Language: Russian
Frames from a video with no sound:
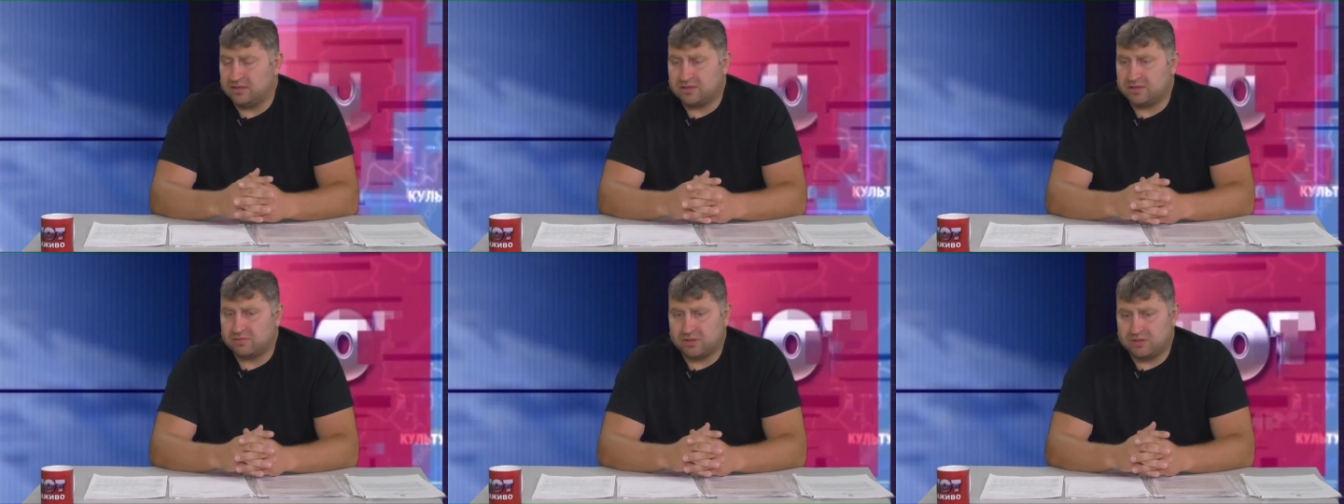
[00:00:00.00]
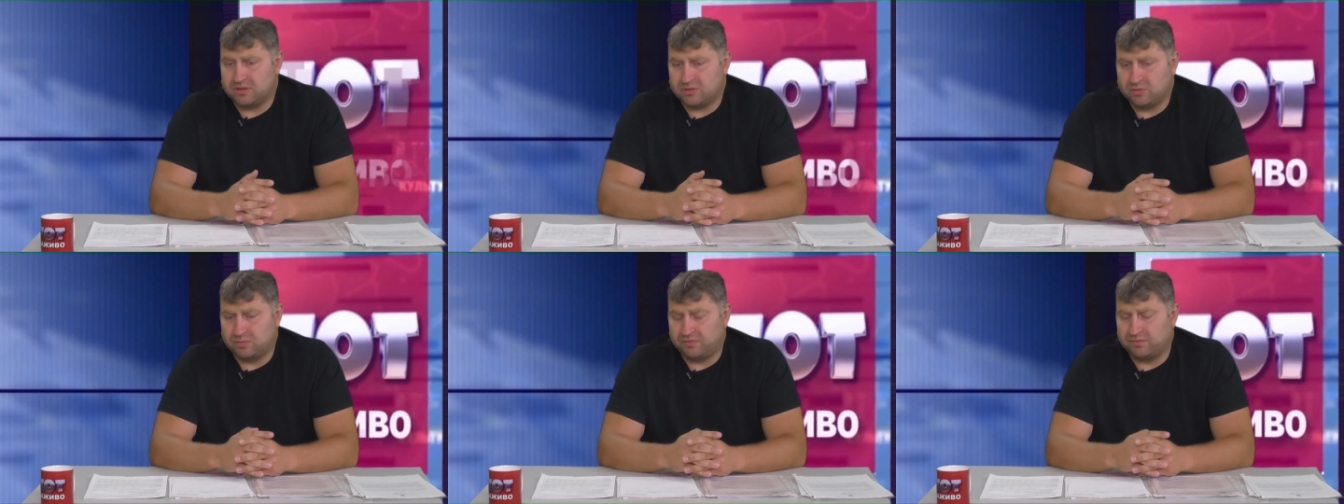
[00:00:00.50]

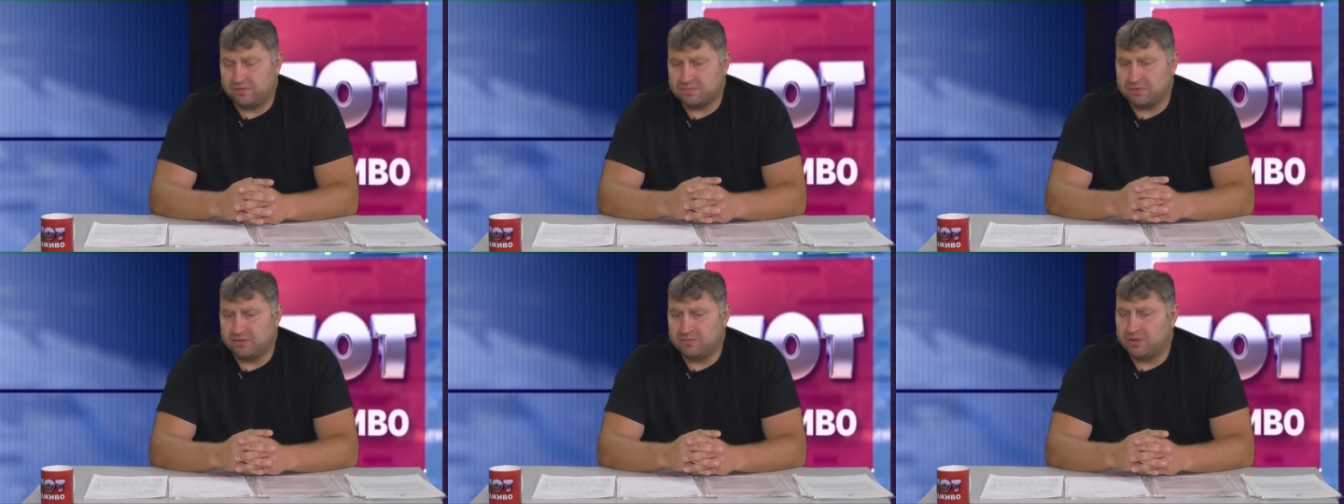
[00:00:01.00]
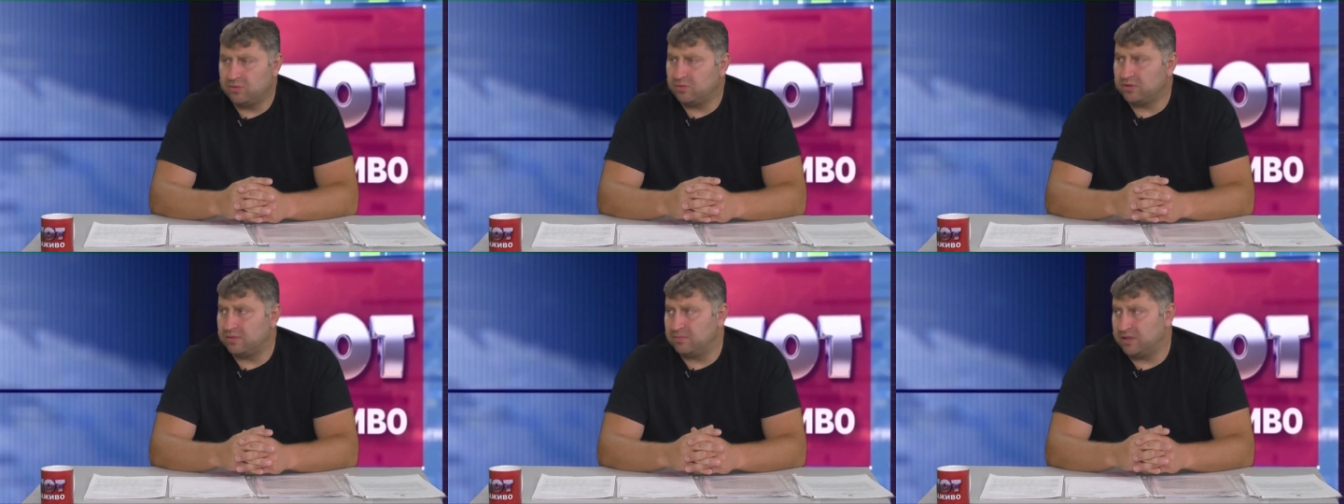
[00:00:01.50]
оставшаяся сумма в 2,5
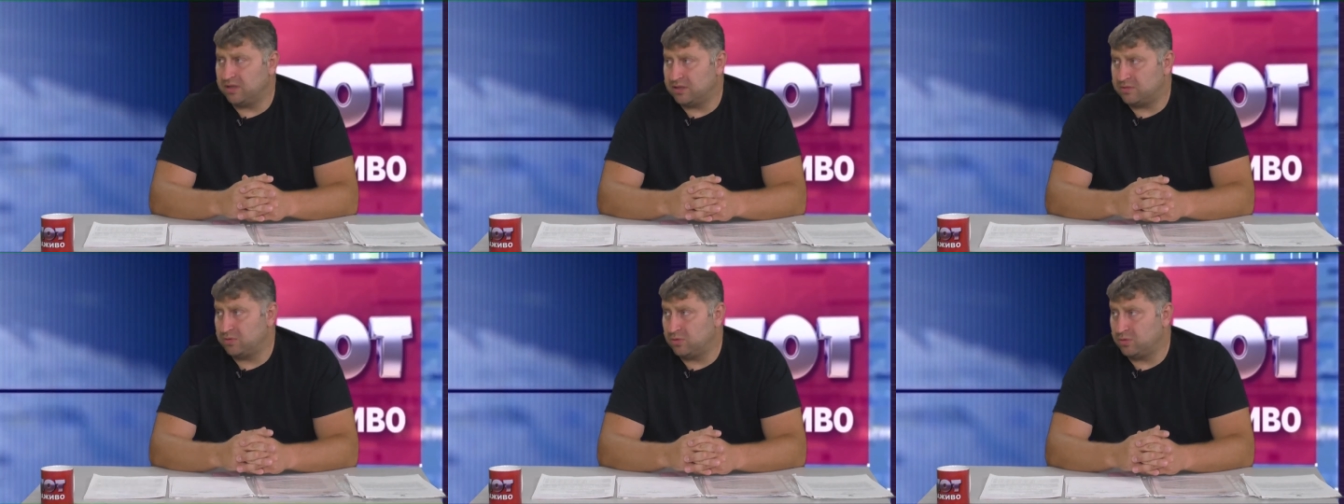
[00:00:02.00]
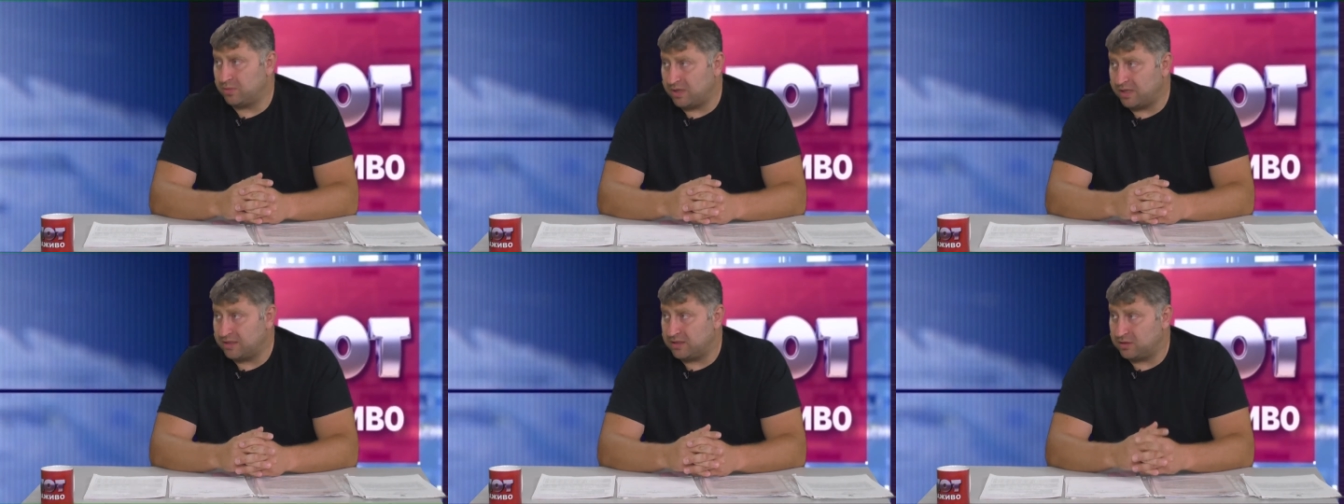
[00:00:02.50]
миллиона мы речь
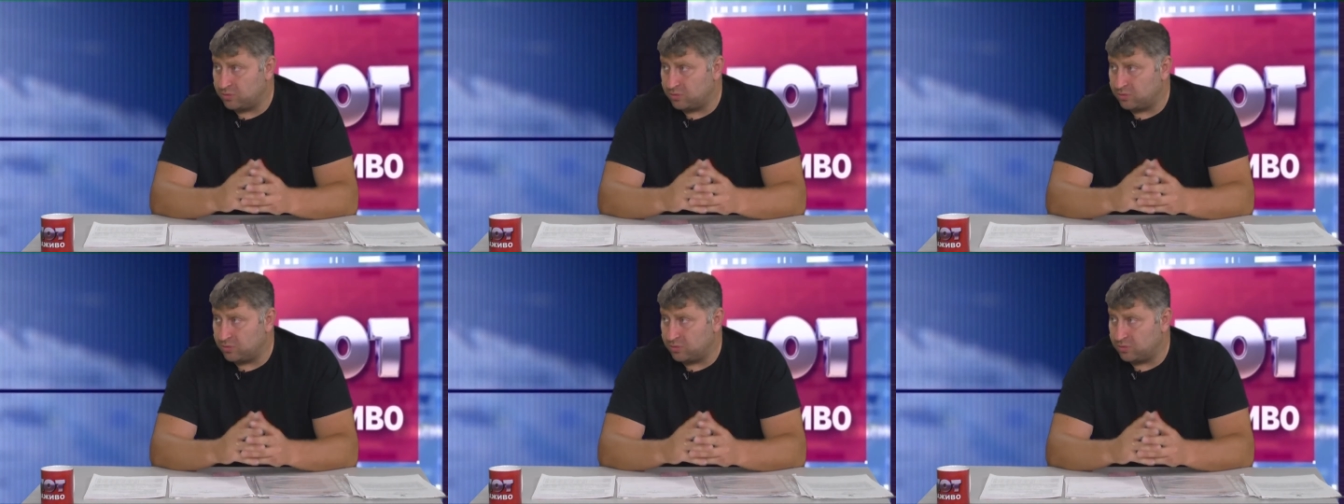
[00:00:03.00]
ведем о,